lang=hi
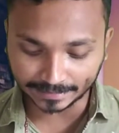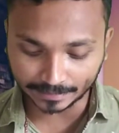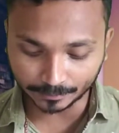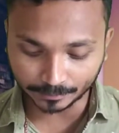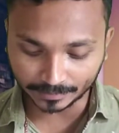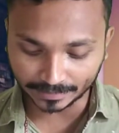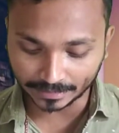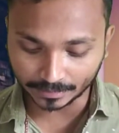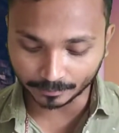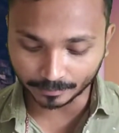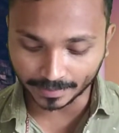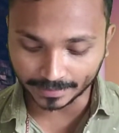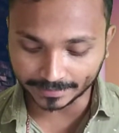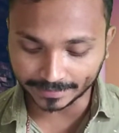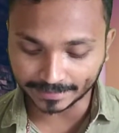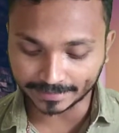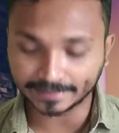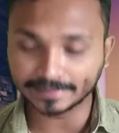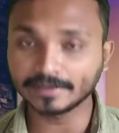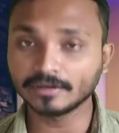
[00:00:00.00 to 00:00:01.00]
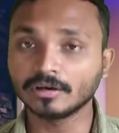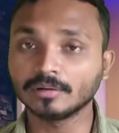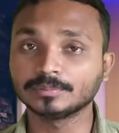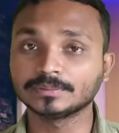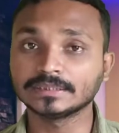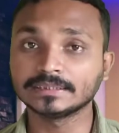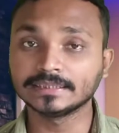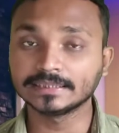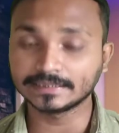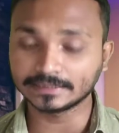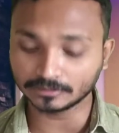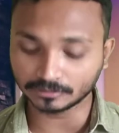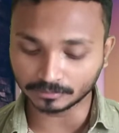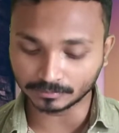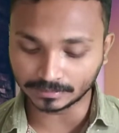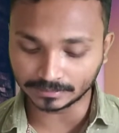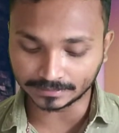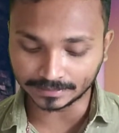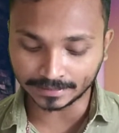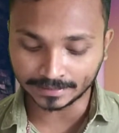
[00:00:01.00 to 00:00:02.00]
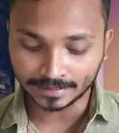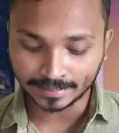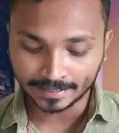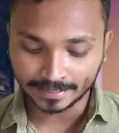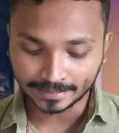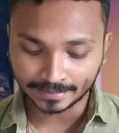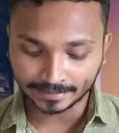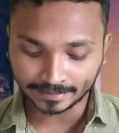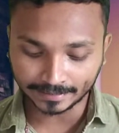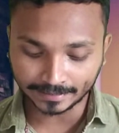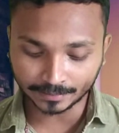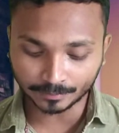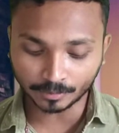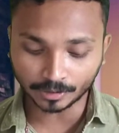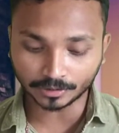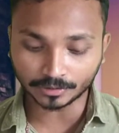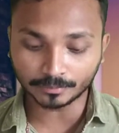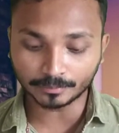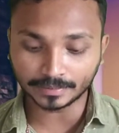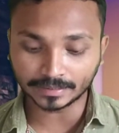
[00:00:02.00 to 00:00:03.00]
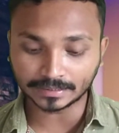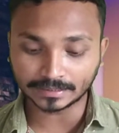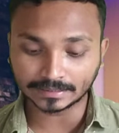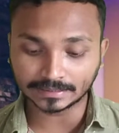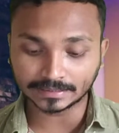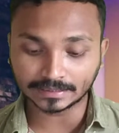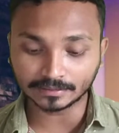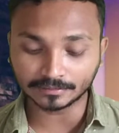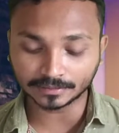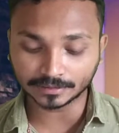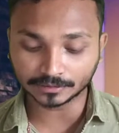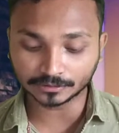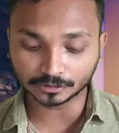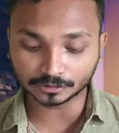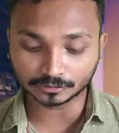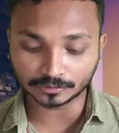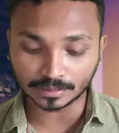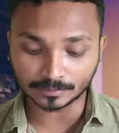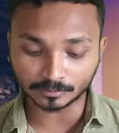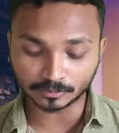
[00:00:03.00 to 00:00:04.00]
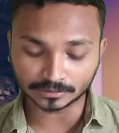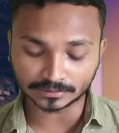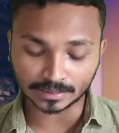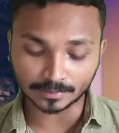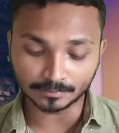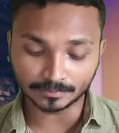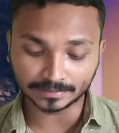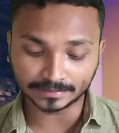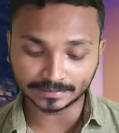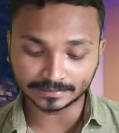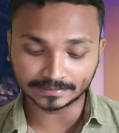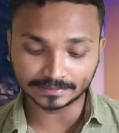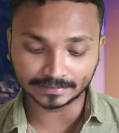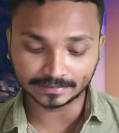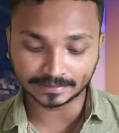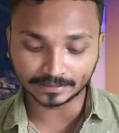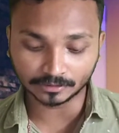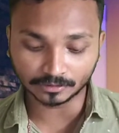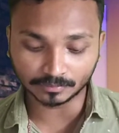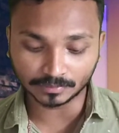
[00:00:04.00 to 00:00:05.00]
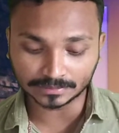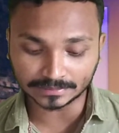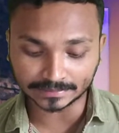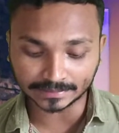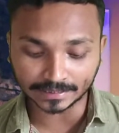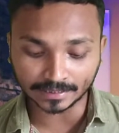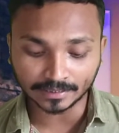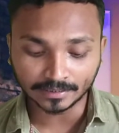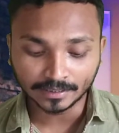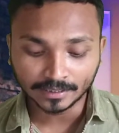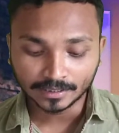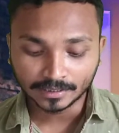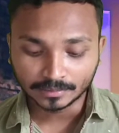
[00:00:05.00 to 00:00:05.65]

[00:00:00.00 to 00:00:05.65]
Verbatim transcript: रिडीम इन्वाइट एंड रेड ऑप्शन दिखने को मिलता है रिडीम बॉटम पर क्लिक करोगे दोस्तों आपको सामने ये दिखने को मिल जाएगा